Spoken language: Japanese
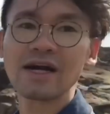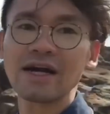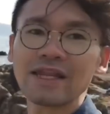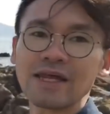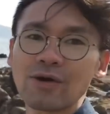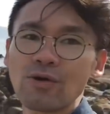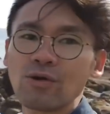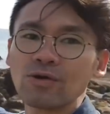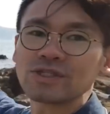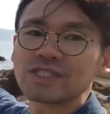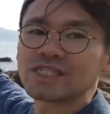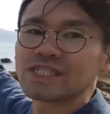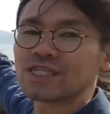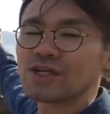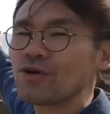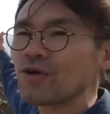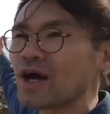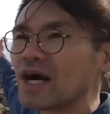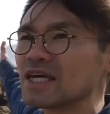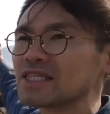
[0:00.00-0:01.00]
んかねこう
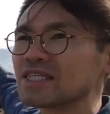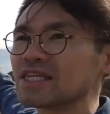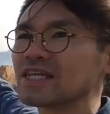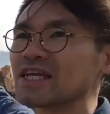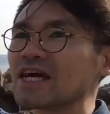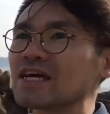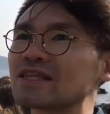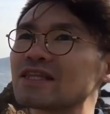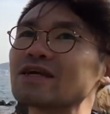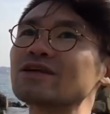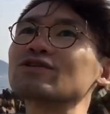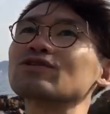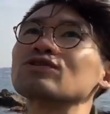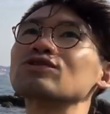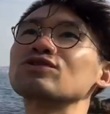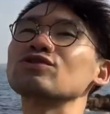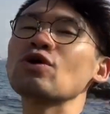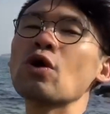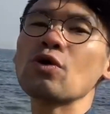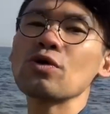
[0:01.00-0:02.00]
潮風に当たると
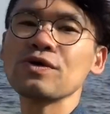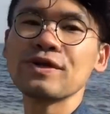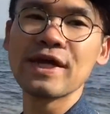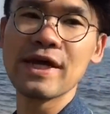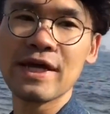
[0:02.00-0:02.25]
すごく